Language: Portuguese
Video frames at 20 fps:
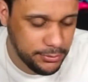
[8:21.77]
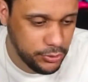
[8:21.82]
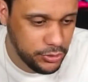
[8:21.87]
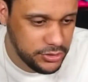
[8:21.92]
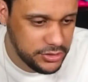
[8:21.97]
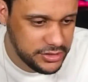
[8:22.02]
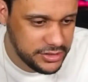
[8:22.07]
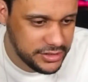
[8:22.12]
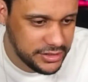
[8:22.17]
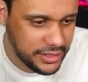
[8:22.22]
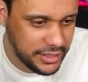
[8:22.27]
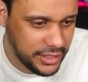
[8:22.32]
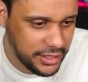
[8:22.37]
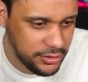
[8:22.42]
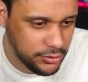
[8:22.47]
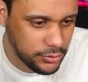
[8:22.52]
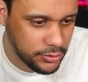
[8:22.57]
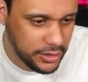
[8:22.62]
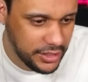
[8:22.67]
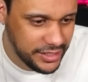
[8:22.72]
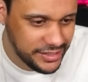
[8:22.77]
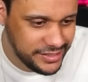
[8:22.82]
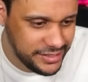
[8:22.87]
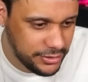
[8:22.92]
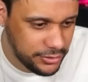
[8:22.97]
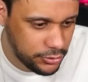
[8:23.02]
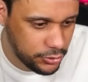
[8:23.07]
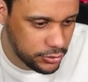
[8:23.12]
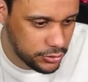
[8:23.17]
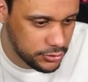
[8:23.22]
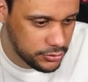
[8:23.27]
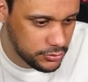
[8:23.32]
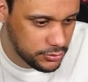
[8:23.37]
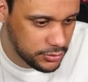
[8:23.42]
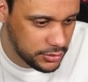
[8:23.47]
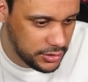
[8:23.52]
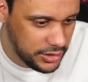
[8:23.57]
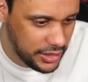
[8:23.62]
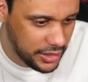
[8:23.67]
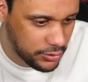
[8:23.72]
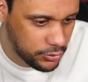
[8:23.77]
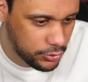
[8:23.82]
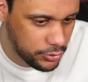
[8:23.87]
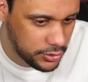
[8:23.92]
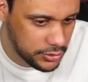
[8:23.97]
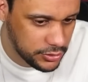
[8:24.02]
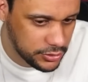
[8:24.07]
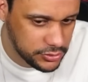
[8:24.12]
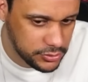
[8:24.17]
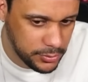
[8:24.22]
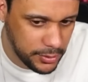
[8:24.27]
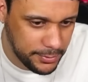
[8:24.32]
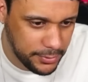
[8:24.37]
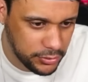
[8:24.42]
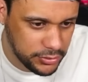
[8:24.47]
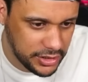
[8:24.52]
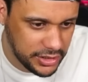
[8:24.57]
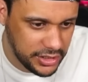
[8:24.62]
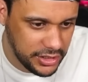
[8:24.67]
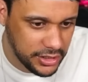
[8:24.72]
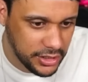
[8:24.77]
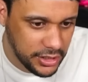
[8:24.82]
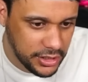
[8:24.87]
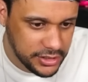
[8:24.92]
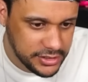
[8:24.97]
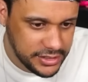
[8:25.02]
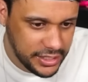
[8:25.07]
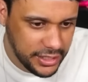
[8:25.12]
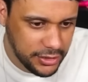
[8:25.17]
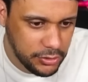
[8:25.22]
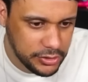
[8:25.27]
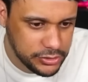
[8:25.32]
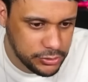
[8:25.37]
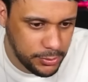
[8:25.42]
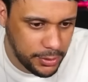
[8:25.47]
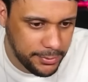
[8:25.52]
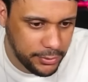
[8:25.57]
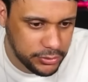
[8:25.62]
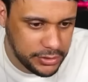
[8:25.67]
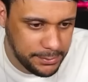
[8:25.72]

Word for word: muito estranho esse trono e a coroa do Babão tá aqui. Será que o Babão